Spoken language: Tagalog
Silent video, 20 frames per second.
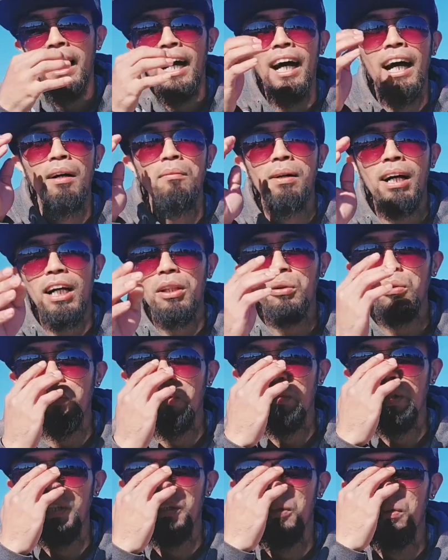uh,
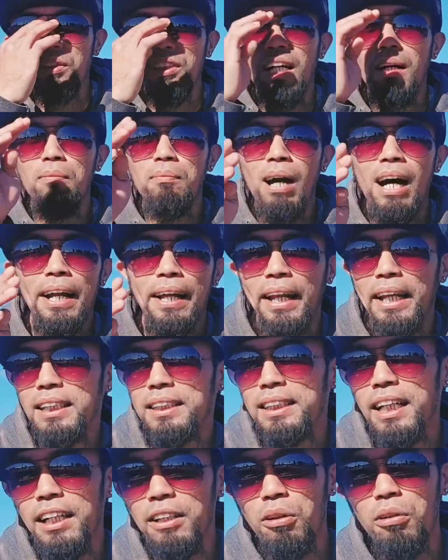makatulong itong job
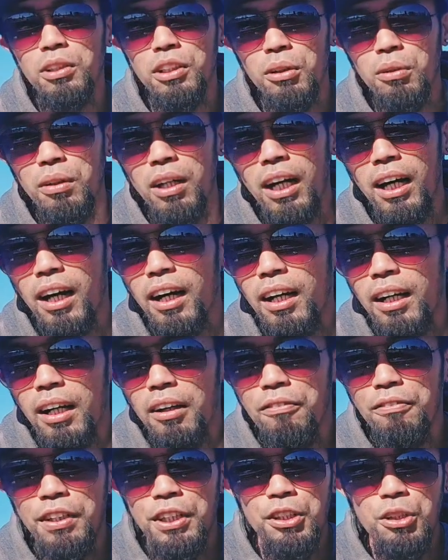hirings na ito, itong uh,
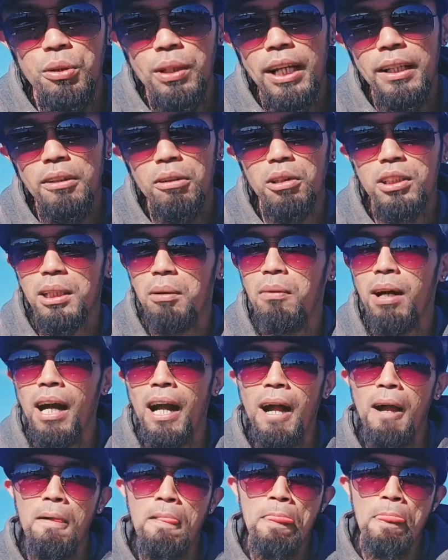video na ito sa
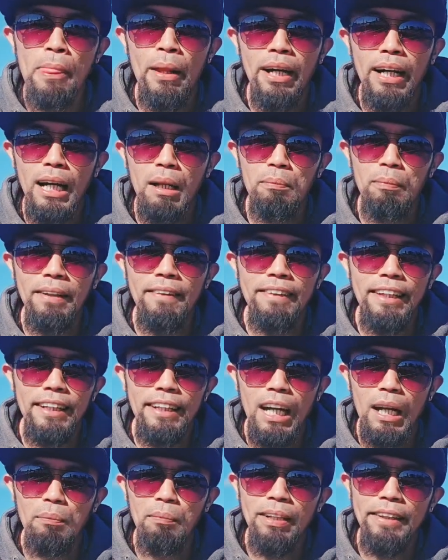mga karpint-
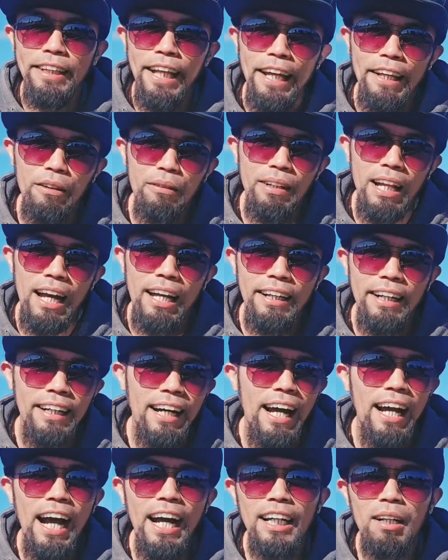karpintero na
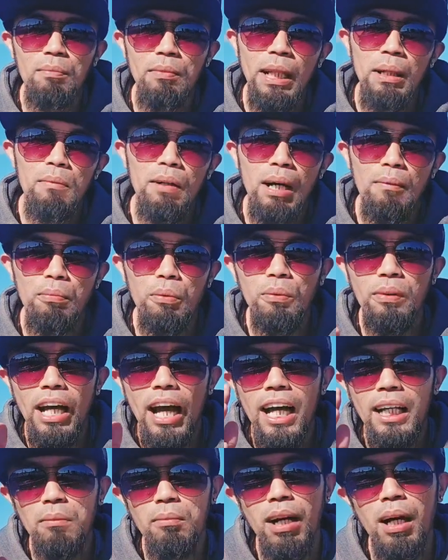nangangarap din
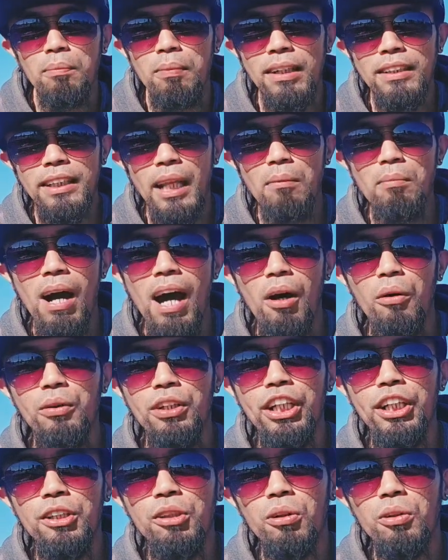makapunta at makapagtrabaho
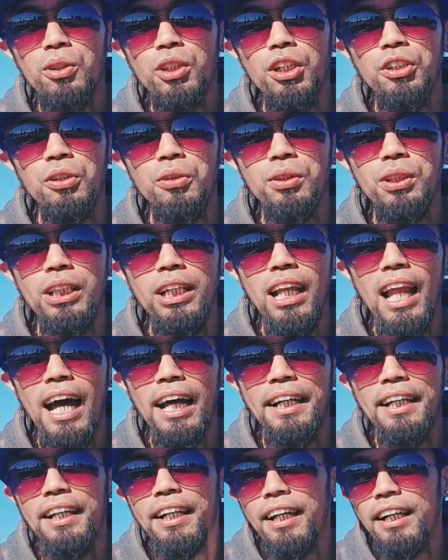dito sa New
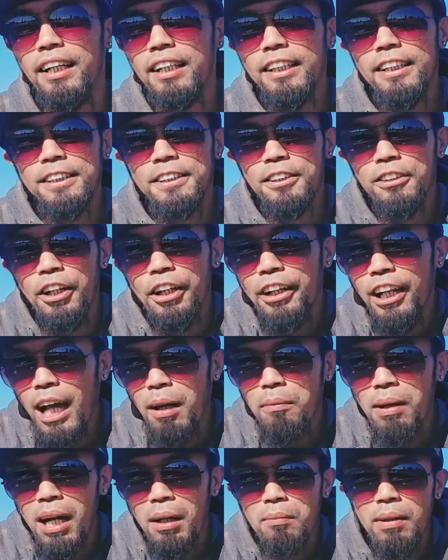Zealand. So ayun
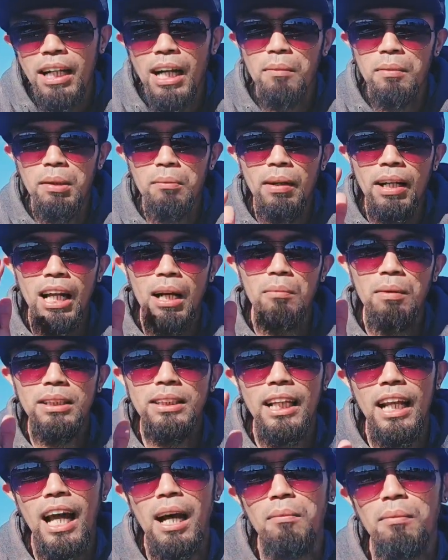lamang, maraming maraming
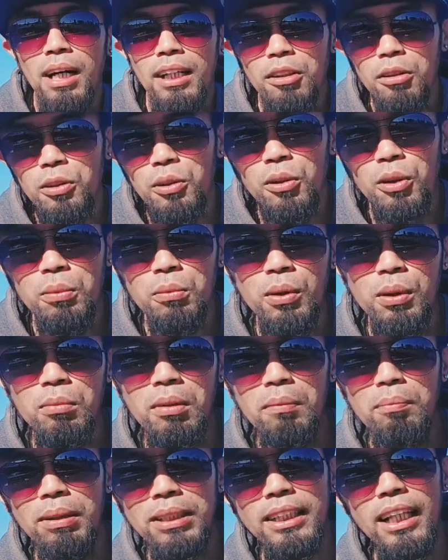salamat. Gusto ko muna
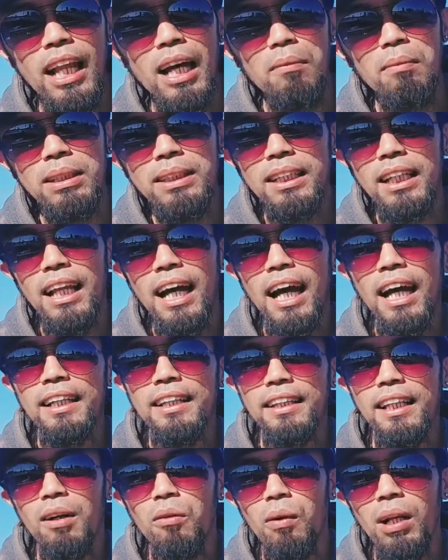magpasalamat sa lahat
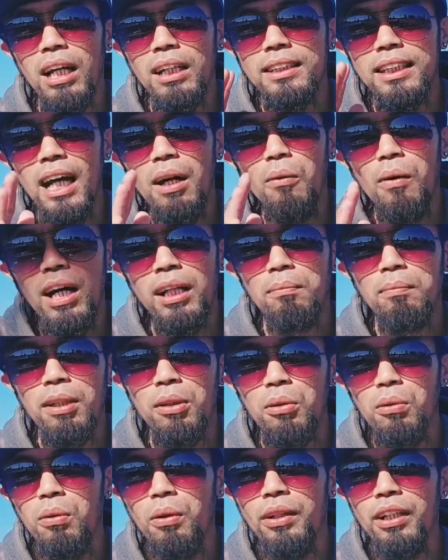ng walang sawa at
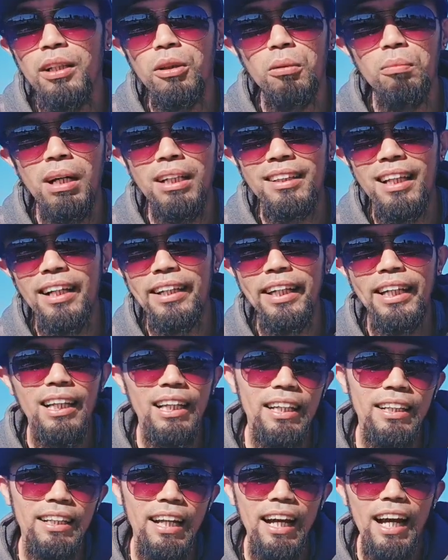patuloy na
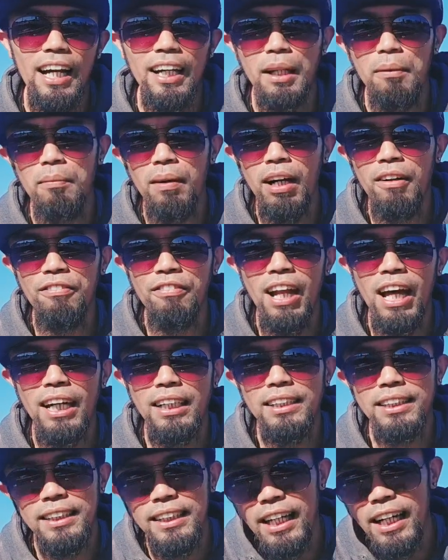tumatangkilik ng aking mga
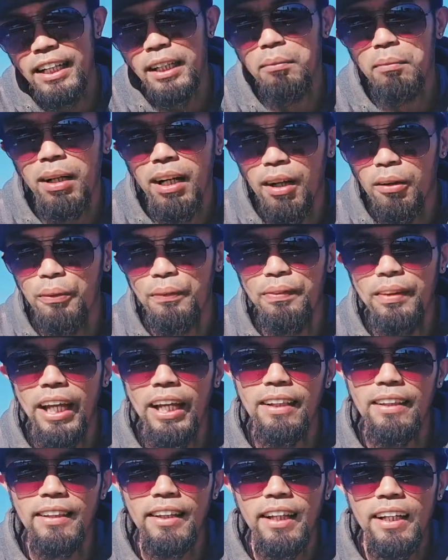vlogs, ng aking mga
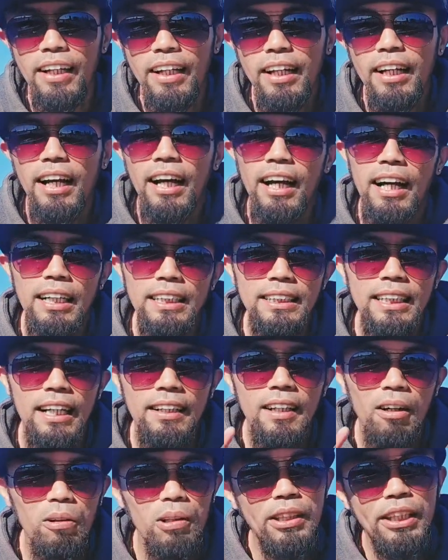content uh, sa
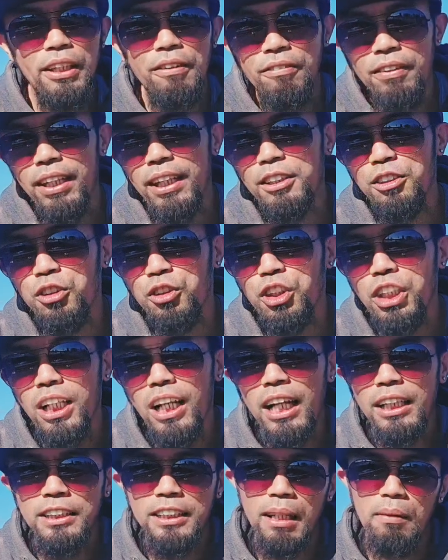Naul TV at New
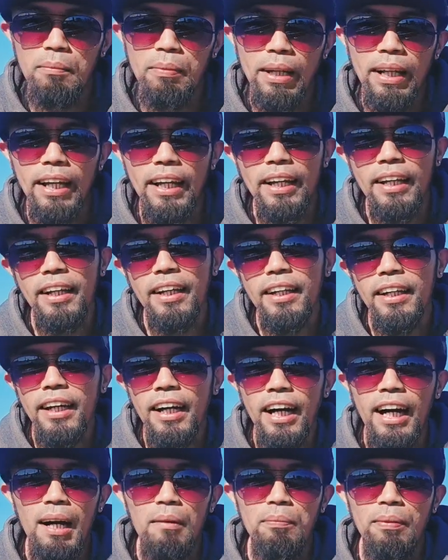Zealand. Siyempre,
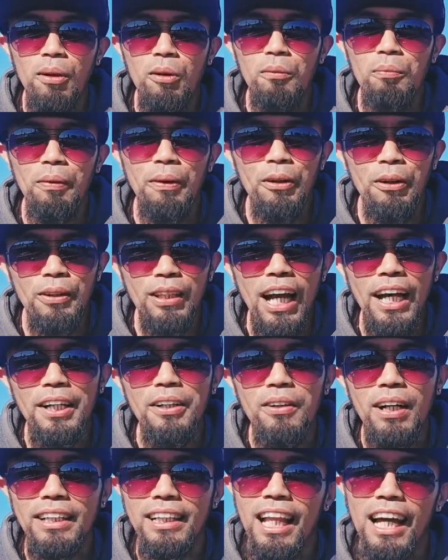uh, proud Pinoy
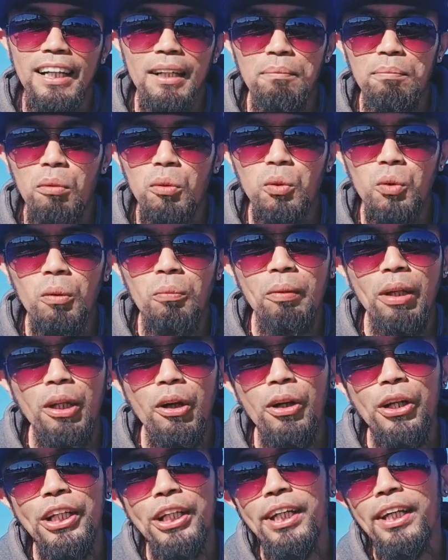tayo at laging pusong
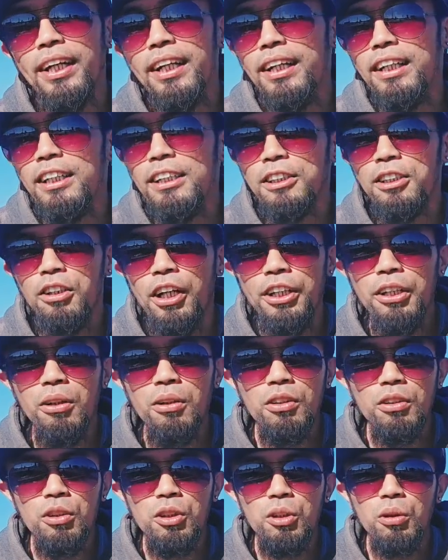Pinoy. So
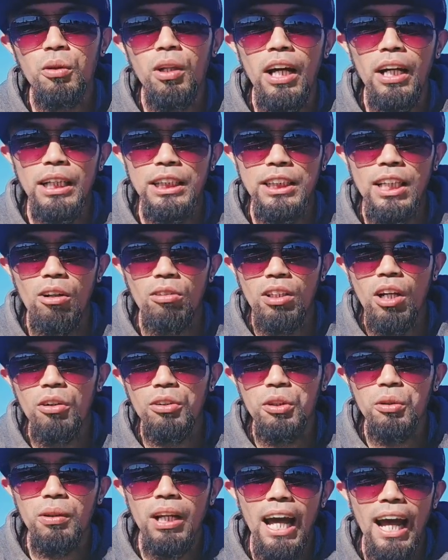ayun, gusto ko lang i-shoutout
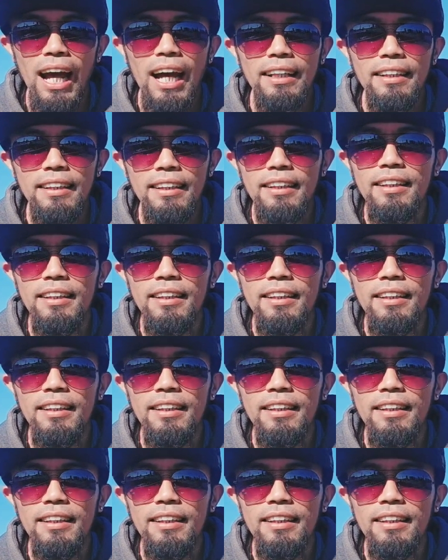yung lahat